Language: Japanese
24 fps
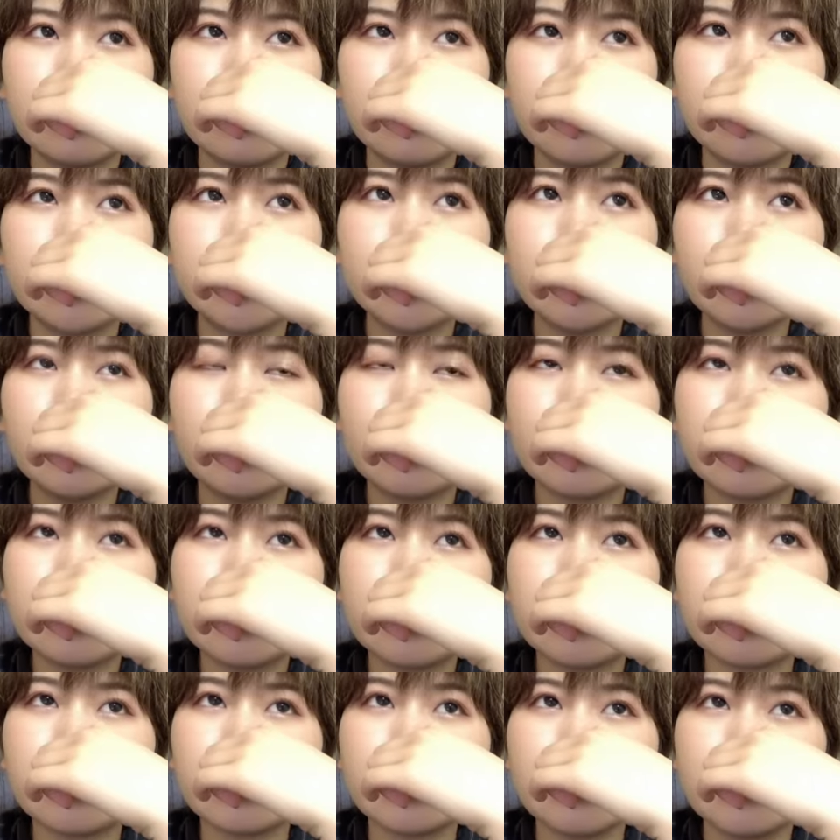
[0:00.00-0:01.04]
う、もちろ
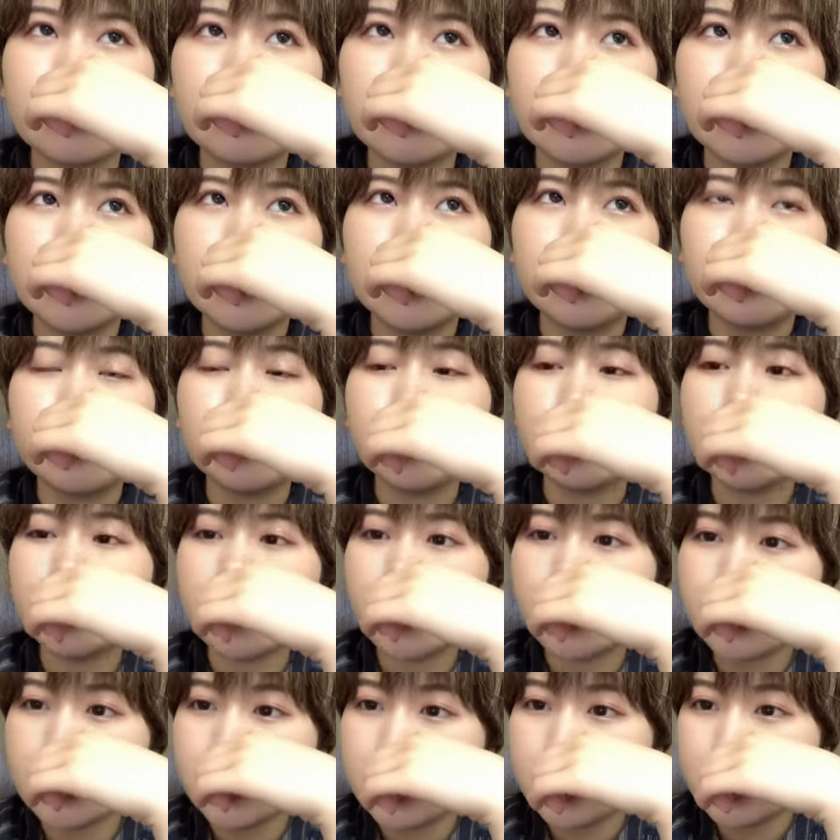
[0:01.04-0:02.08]
ん
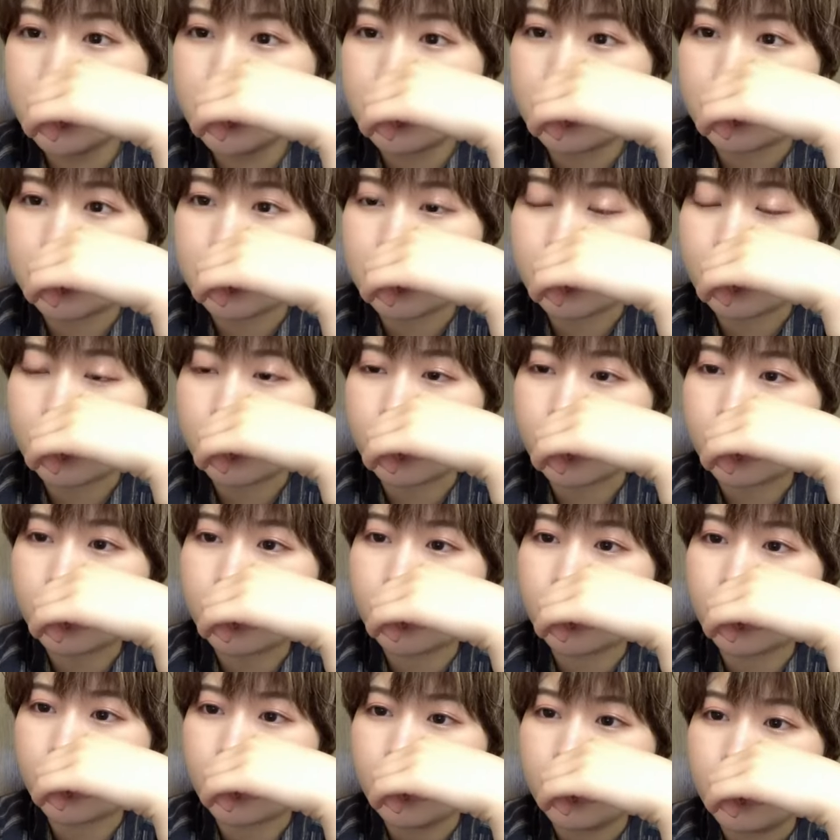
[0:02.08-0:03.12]
難しいんですけ
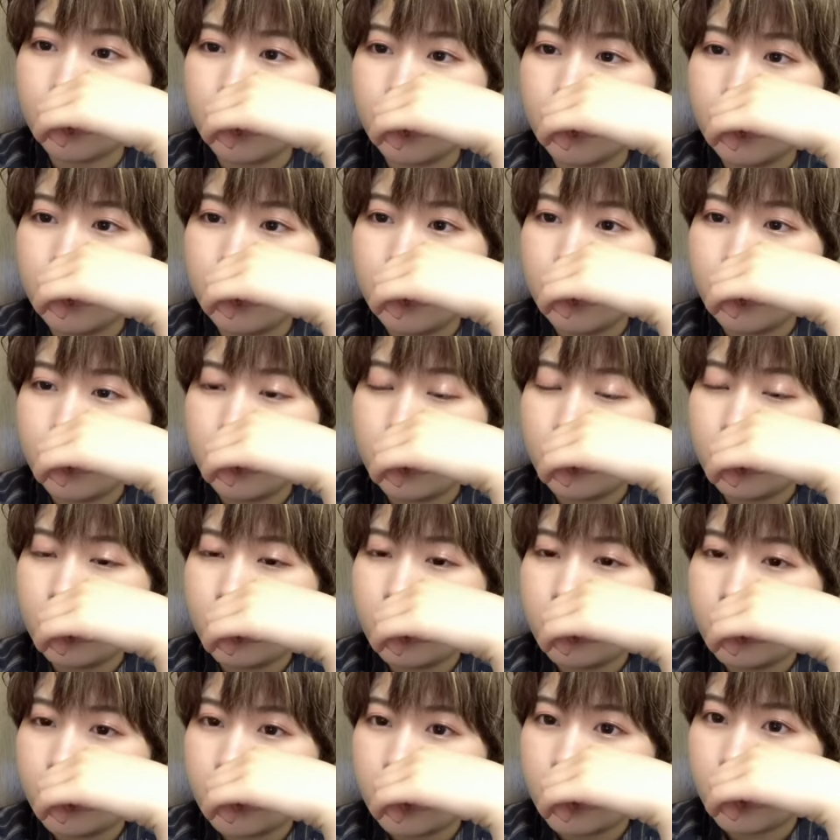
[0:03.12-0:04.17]
ど
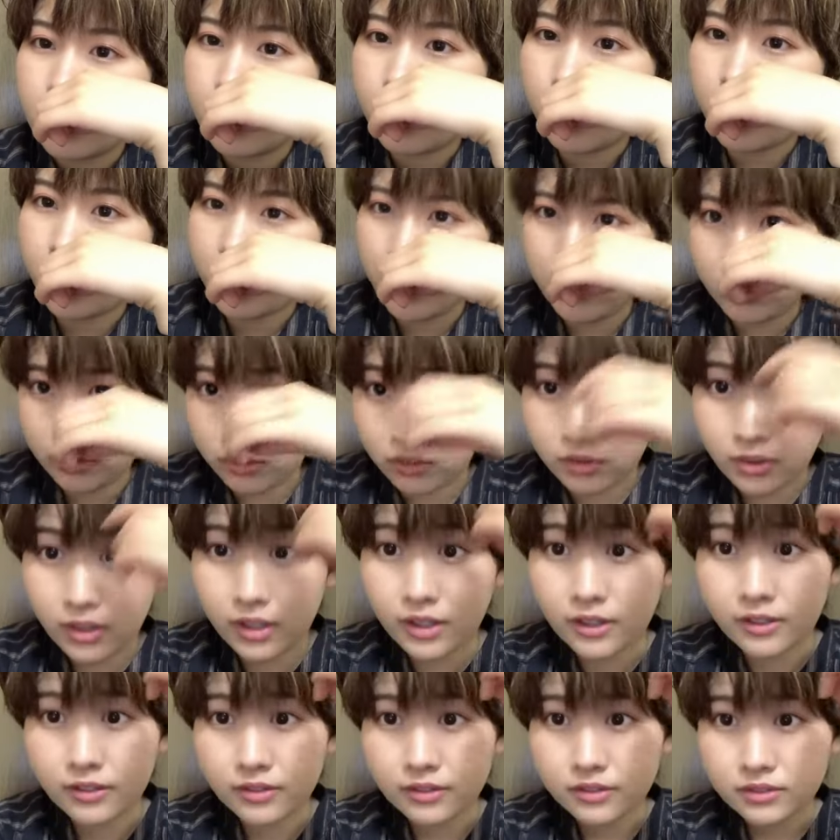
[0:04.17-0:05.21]
覚えるの
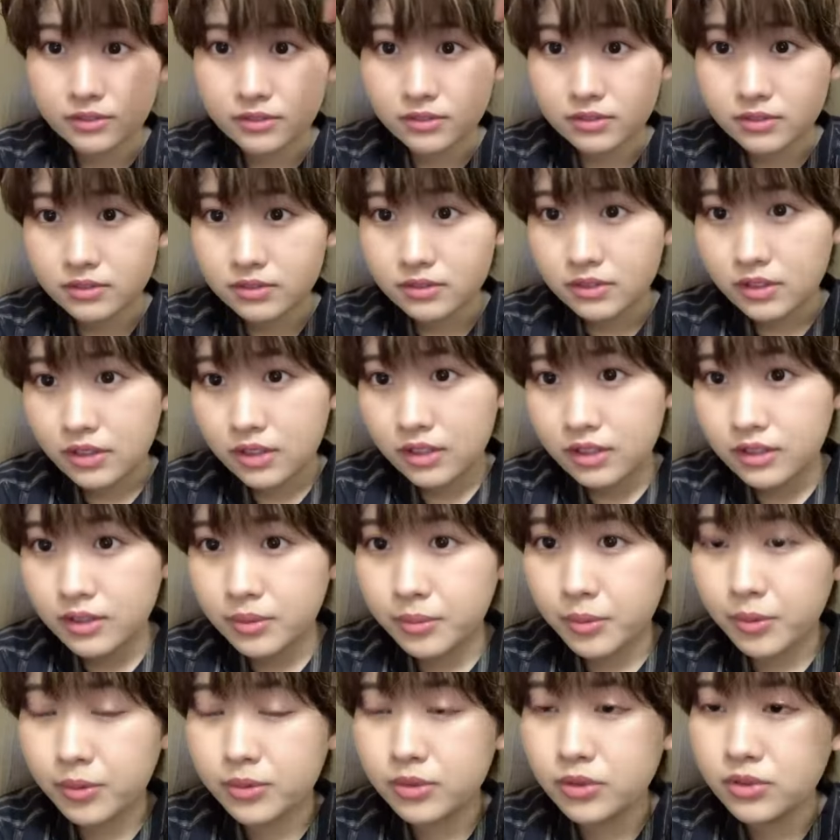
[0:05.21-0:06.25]
は、で
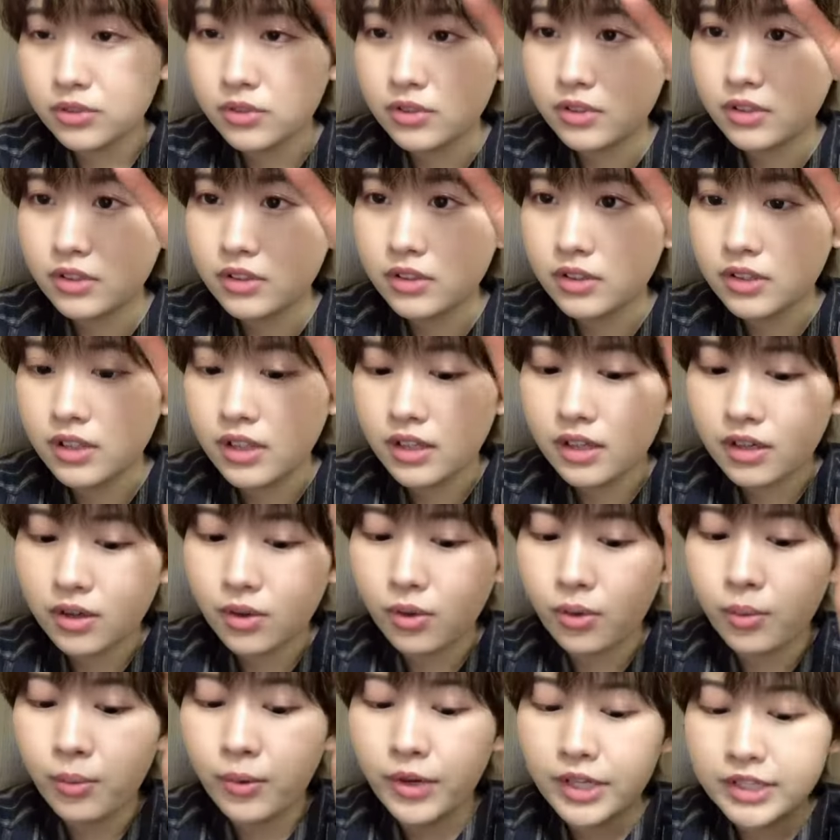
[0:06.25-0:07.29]
も踊って
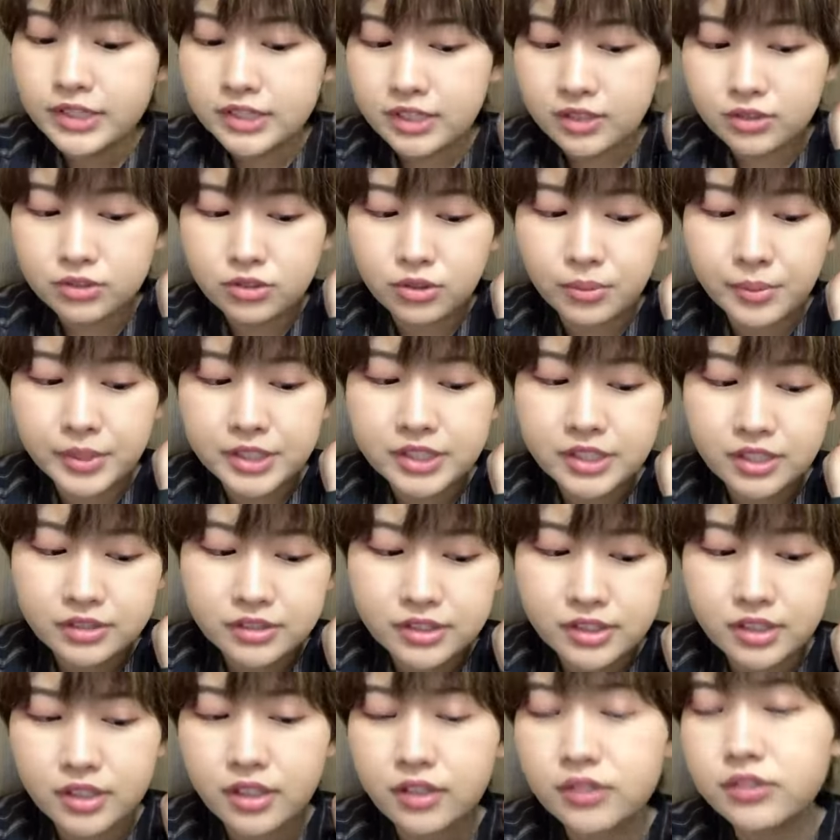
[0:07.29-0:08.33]
こう覚えちゃうとめちゃく
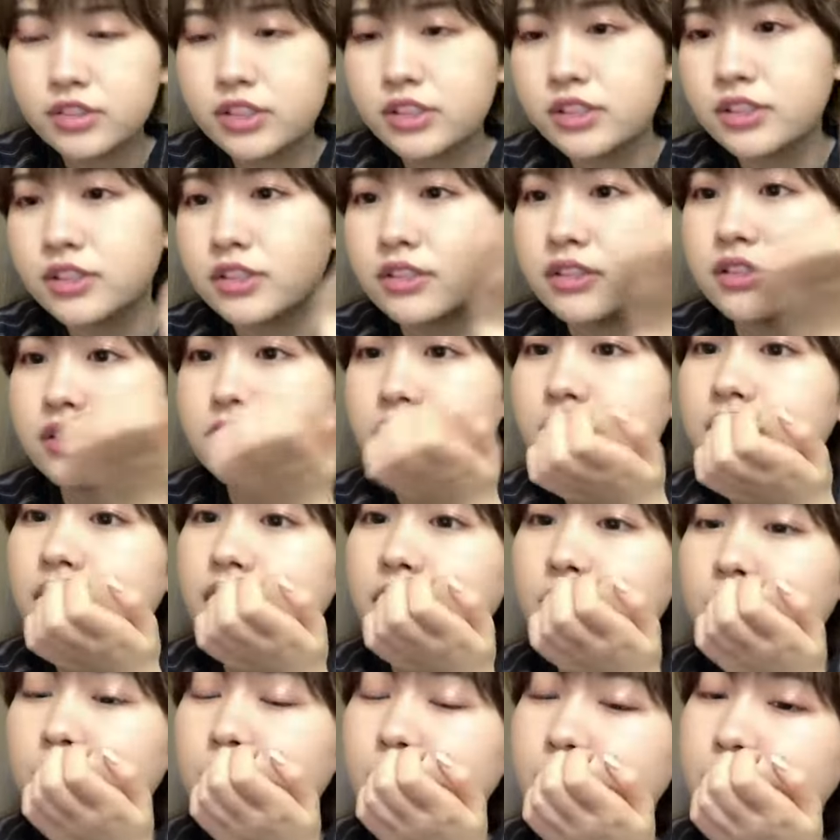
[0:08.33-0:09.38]
ちゃ楽しいんですよ
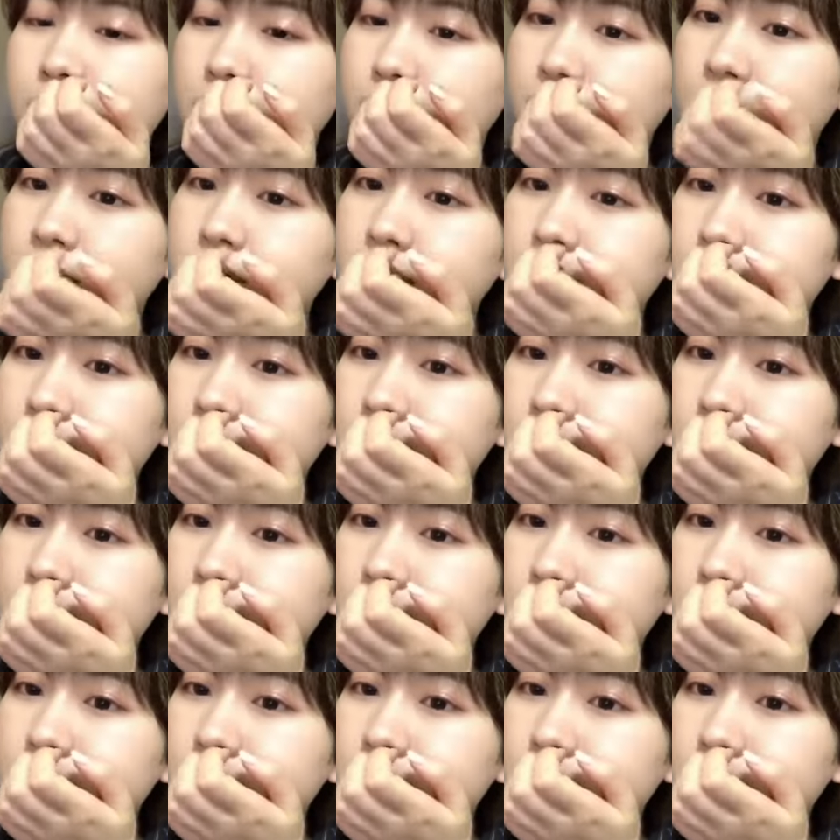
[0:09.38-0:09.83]
ね、踊りが。